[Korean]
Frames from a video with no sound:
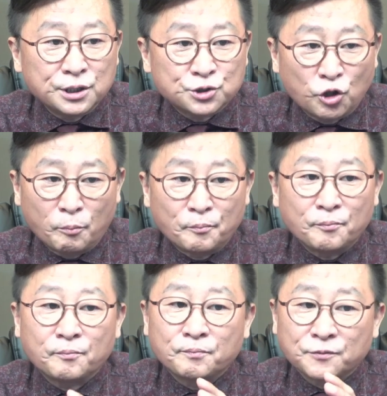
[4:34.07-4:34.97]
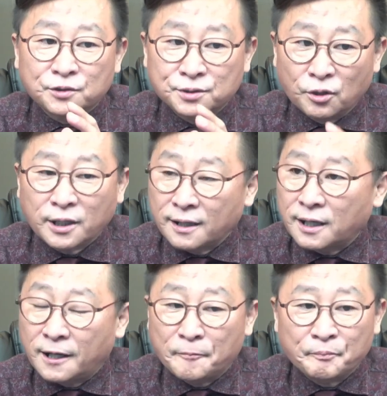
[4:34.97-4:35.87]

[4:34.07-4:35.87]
좀 들어달라.